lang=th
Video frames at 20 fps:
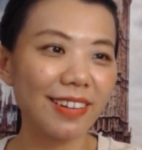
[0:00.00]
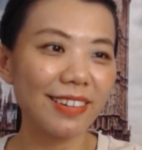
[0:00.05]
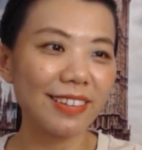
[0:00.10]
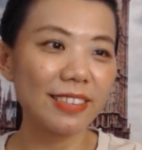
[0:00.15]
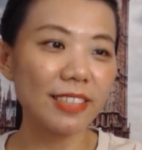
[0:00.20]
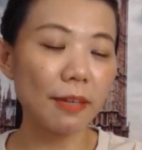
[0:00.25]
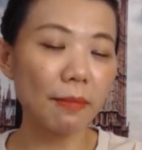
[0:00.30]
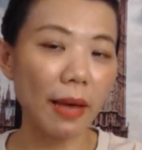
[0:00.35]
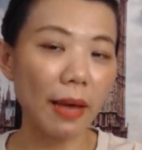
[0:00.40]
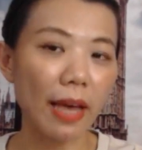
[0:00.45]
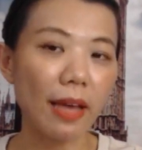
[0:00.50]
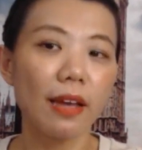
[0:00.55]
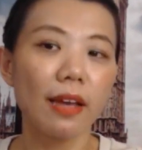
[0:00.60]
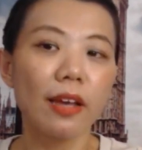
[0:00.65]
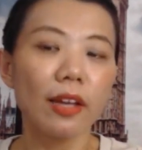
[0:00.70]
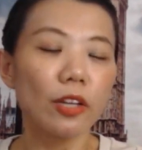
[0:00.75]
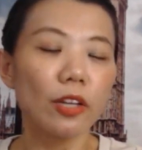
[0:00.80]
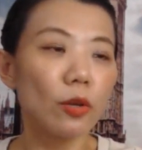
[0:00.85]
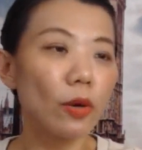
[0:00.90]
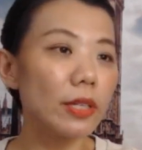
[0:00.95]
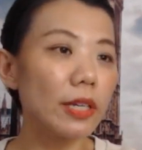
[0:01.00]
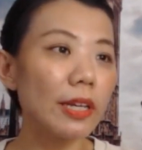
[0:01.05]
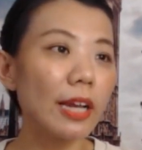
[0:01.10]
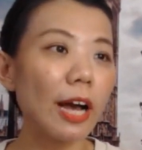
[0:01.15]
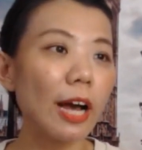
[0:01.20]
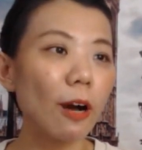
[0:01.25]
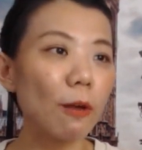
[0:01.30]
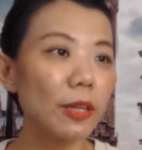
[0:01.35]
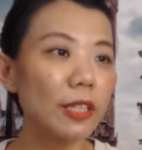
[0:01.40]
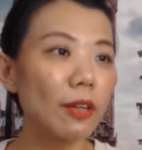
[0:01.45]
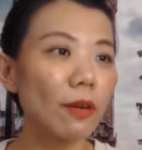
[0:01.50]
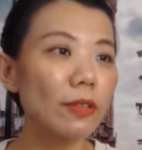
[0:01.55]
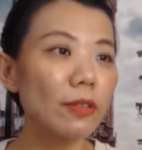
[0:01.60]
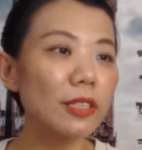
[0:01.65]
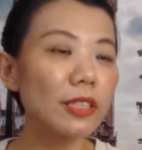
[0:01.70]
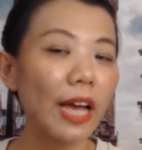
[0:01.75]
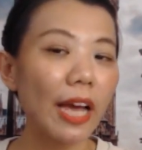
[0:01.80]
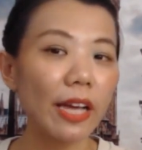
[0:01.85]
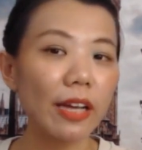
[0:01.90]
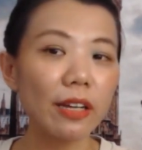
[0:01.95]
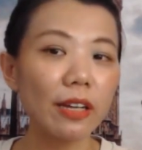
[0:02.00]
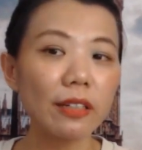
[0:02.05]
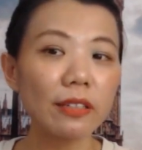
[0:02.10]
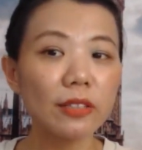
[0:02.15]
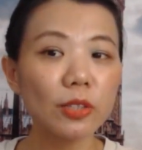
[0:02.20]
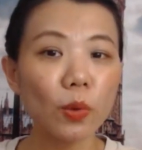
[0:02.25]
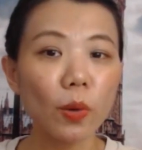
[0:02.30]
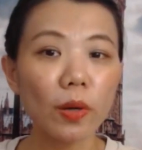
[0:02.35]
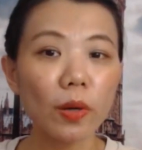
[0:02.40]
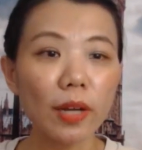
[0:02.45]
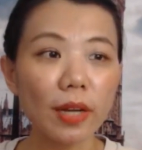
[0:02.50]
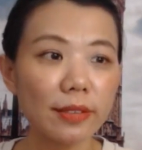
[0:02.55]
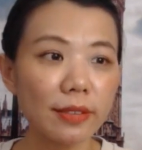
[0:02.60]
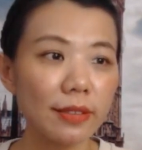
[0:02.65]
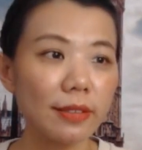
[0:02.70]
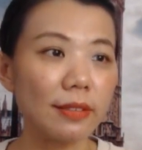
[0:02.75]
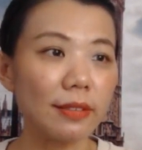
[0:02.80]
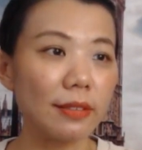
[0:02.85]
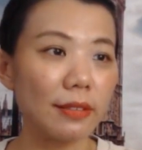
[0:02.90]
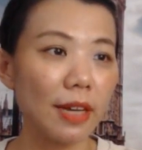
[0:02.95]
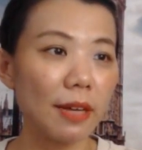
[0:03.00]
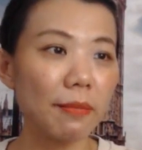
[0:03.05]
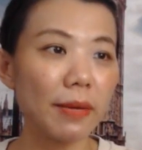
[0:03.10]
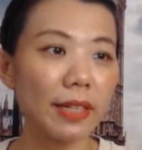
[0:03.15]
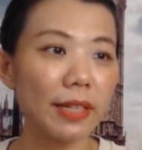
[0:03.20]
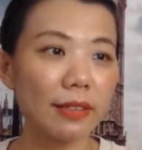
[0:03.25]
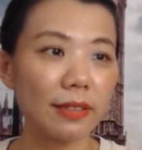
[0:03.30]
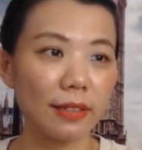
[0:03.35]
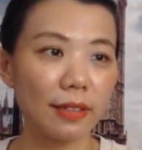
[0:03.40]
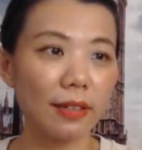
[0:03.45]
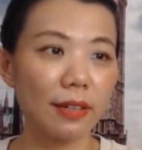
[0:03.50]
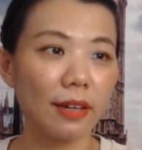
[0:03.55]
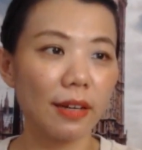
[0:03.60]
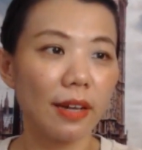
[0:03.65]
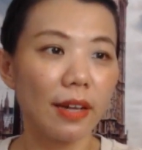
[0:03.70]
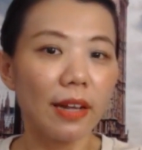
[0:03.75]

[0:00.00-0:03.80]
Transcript: ใช่ไหมโดยที่เราไม่ต้องใช้ตัวหนังสือให้มันเยอะ